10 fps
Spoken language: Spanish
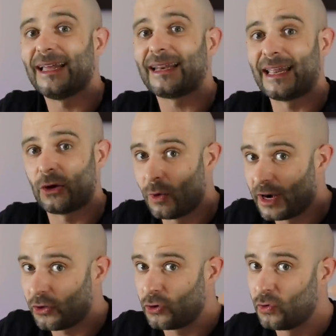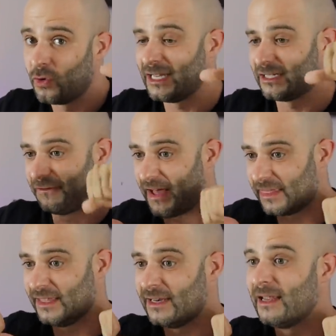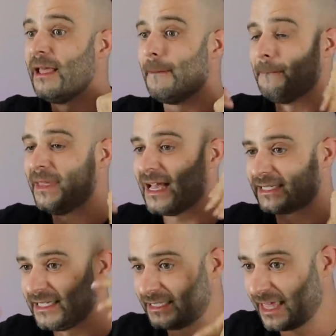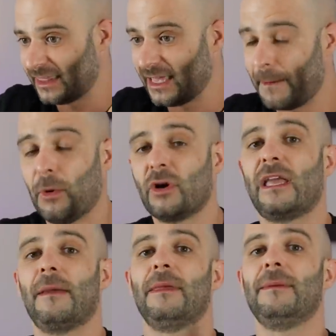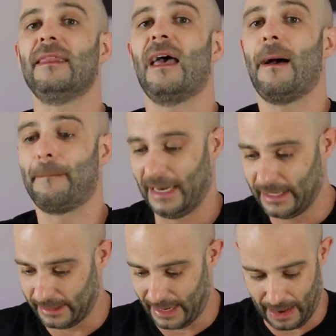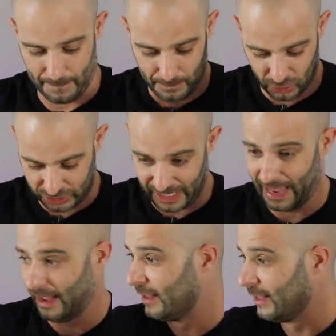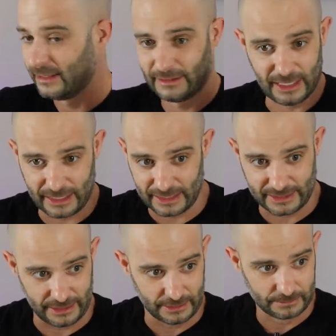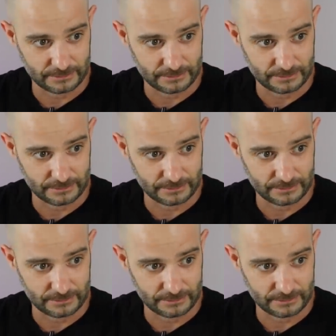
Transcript: que recuerdo no es fácil mi asistencia porque mi vida peligra. Mosca, ¿Te quieres ir?